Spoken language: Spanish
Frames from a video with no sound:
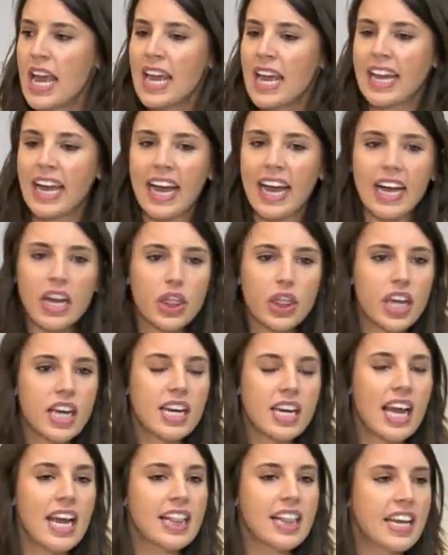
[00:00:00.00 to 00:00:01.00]
que
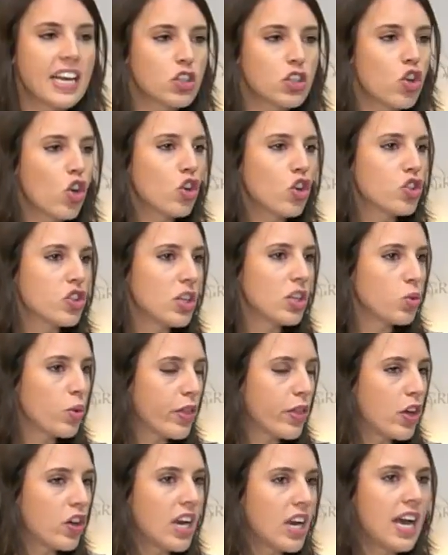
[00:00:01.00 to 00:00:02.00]
ejercen el derecho
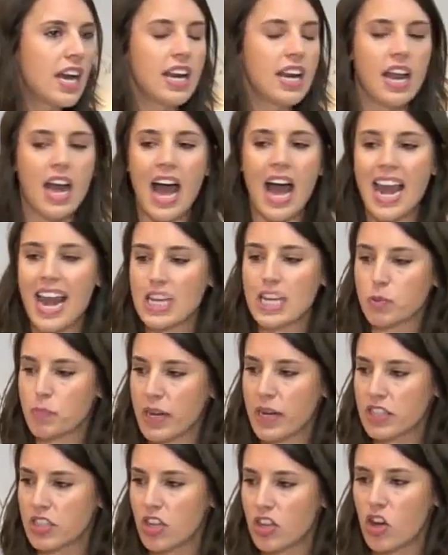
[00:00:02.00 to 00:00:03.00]
constitucional a la
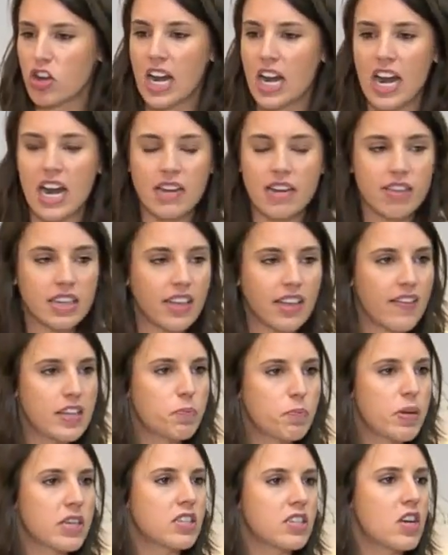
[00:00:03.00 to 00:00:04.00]
expresión, a la libertad de
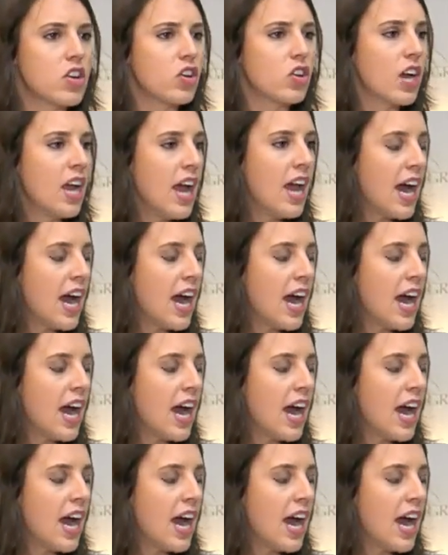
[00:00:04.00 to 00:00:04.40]
expresión,